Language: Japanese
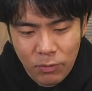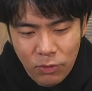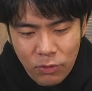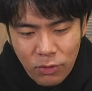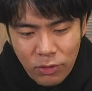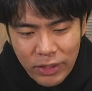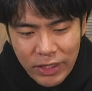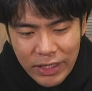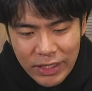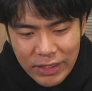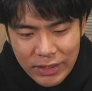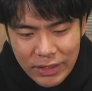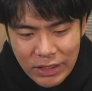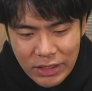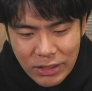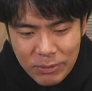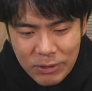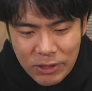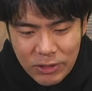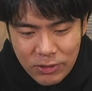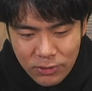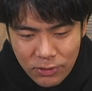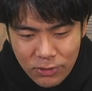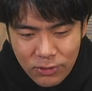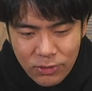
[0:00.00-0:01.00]
もうこれやってし
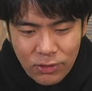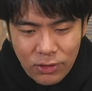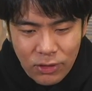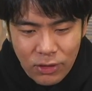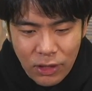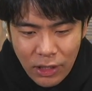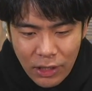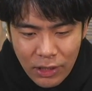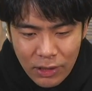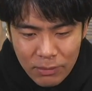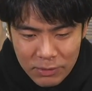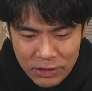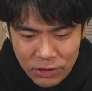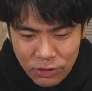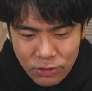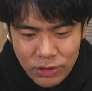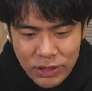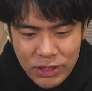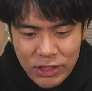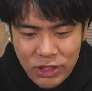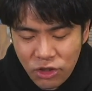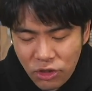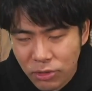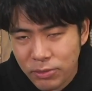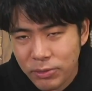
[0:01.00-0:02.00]
まうと、まあ、正
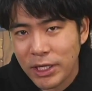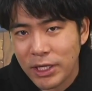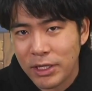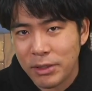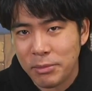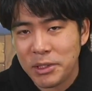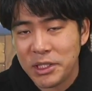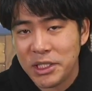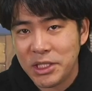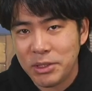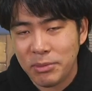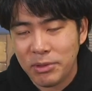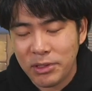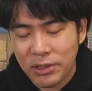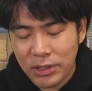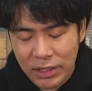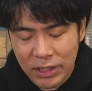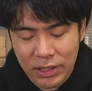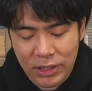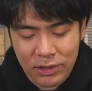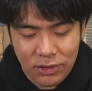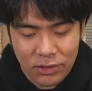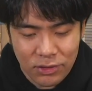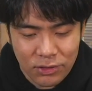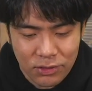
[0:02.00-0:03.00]
直勝負が決まってしまうか
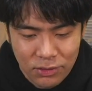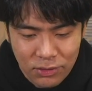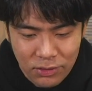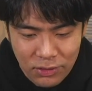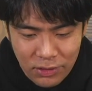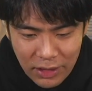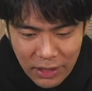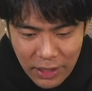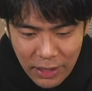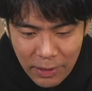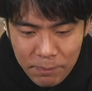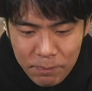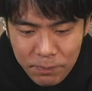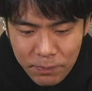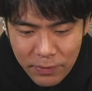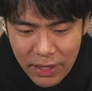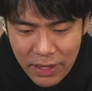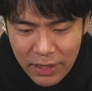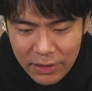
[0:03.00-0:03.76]
なっていうところで、